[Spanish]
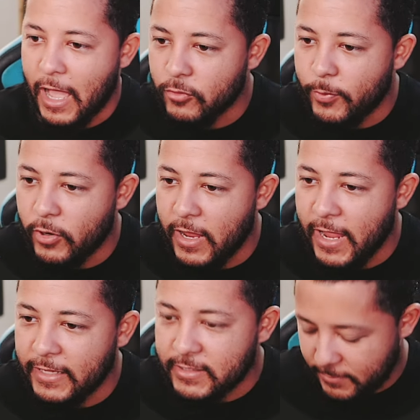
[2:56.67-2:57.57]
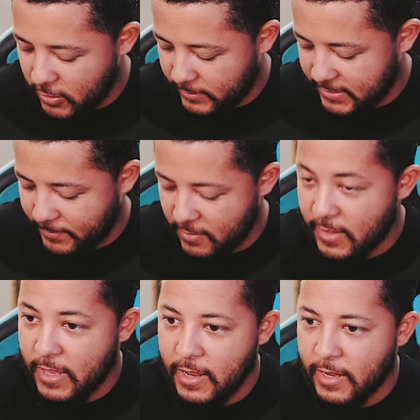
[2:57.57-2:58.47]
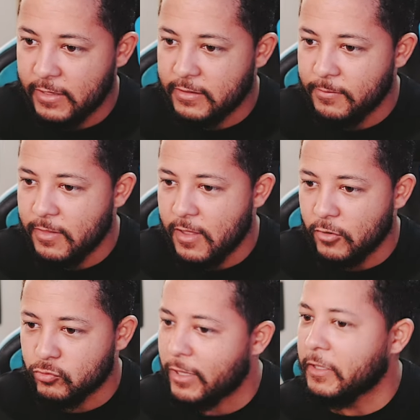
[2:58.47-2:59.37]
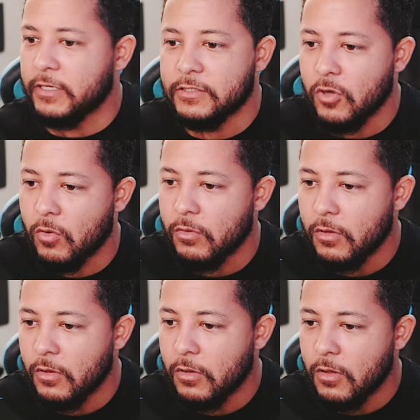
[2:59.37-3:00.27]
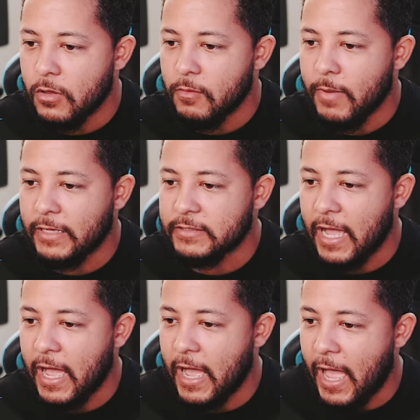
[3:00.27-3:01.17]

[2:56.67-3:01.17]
Por ejemplo, tú pones, en este video vas a aprender, en este video es una descripción vas